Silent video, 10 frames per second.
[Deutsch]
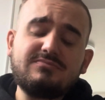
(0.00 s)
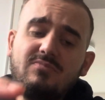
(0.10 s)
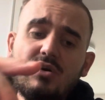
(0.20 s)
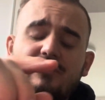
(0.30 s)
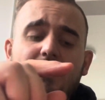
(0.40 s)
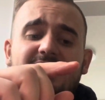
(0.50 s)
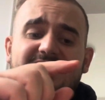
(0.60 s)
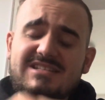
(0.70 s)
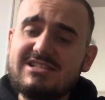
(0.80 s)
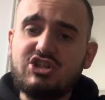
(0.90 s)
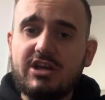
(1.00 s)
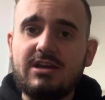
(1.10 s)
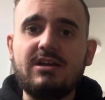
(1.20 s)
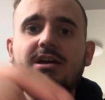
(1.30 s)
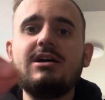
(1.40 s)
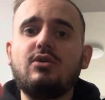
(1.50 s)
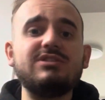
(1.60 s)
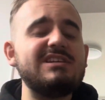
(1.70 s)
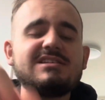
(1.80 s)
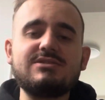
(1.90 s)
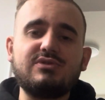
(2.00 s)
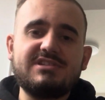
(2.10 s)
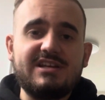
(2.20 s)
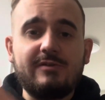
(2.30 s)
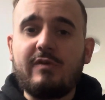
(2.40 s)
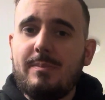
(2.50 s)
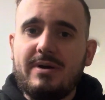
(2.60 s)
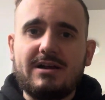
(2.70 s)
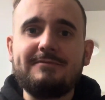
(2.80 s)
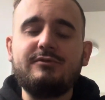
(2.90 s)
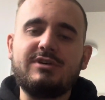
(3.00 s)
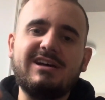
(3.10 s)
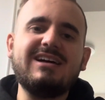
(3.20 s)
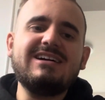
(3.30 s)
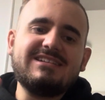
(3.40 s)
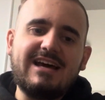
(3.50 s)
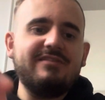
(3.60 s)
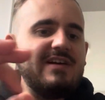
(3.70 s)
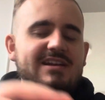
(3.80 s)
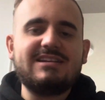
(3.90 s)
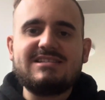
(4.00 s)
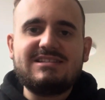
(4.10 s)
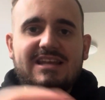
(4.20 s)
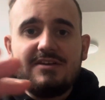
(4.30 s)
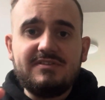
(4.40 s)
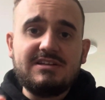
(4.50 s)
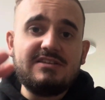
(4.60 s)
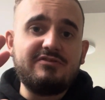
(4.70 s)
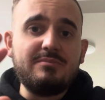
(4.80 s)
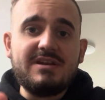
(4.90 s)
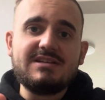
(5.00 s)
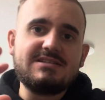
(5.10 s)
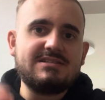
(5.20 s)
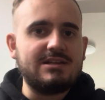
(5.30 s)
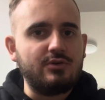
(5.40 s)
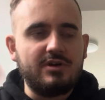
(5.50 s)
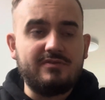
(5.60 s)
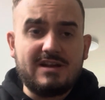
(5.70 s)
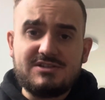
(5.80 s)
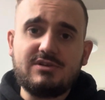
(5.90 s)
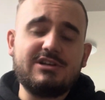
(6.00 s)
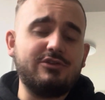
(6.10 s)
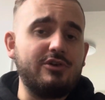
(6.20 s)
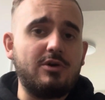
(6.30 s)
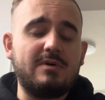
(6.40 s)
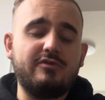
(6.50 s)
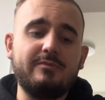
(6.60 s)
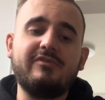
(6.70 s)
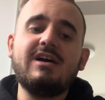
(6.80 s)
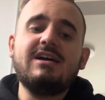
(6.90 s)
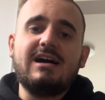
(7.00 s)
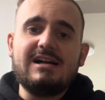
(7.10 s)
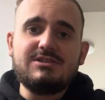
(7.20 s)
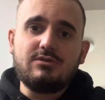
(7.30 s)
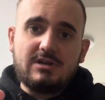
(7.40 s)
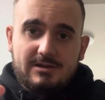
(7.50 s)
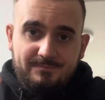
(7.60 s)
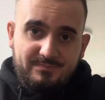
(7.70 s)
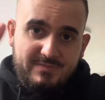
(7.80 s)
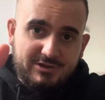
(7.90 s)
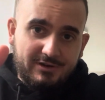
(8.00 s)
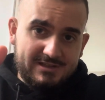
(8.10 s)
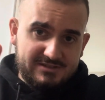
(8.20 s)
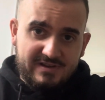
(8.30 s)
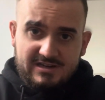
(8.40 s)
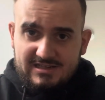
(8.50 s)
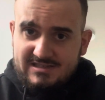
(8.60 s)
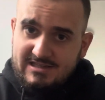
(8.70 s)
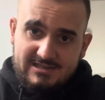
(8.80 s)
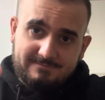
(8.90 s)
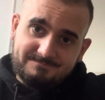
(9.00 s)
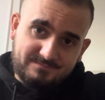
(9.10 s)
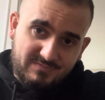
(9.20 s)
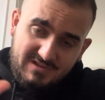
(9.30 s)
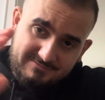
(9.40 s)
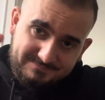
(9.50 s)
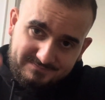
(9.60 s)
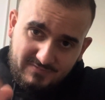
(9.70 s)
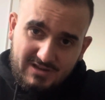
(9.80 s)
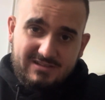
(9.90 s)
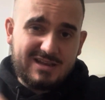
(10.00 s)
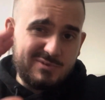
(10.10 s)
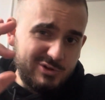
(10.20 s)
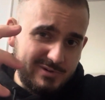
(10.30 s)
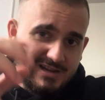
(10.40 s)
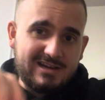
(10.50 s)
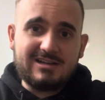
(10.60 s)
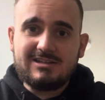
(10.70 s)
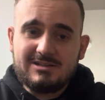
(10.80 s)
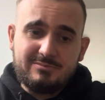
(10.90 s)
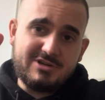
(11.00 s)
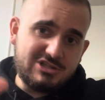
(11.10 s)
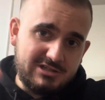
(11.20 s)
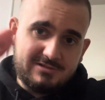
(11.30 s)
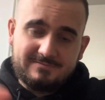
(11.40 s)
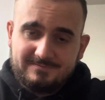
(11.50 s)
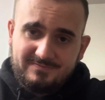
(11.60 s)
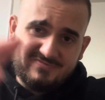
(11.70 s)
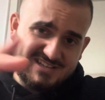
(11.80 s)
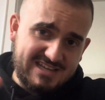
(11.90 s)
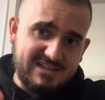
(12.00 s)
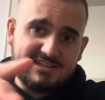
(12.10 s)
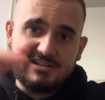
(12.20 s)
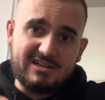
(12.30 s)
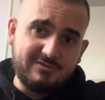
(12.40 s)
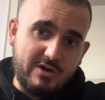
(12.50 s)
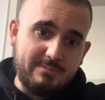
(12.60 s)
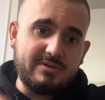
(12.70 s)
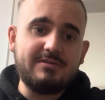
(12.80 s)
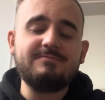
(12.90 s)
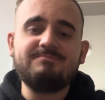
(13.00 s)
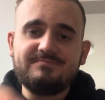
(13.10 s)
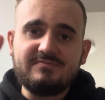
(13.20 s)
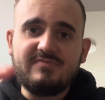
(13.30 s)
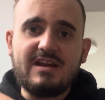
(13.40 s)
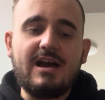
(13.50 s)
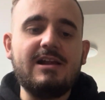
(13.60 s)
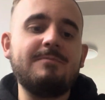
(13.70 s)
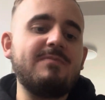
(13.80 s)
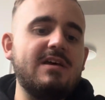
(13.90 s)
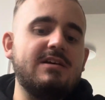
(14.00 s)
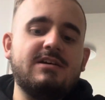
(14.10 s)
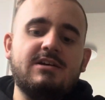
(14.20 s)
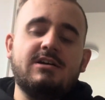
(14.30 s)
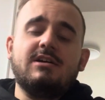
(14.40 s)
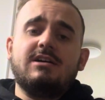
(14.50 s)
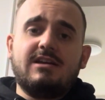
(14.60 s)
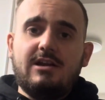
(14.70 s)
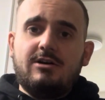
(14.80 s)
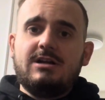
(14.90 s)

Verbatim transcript: Und wenn man dieses Chicken und diese Soße in den Wrap packen würde, dann wäre das definitiv mindestens eine 9, vielleicht sogar eine 9,5. Also ähm, McDonald's, wenn ihr das seht, denkt mal drüber nach. Bisschen was ändern. Ein Wrap. Wäre geil. Genau,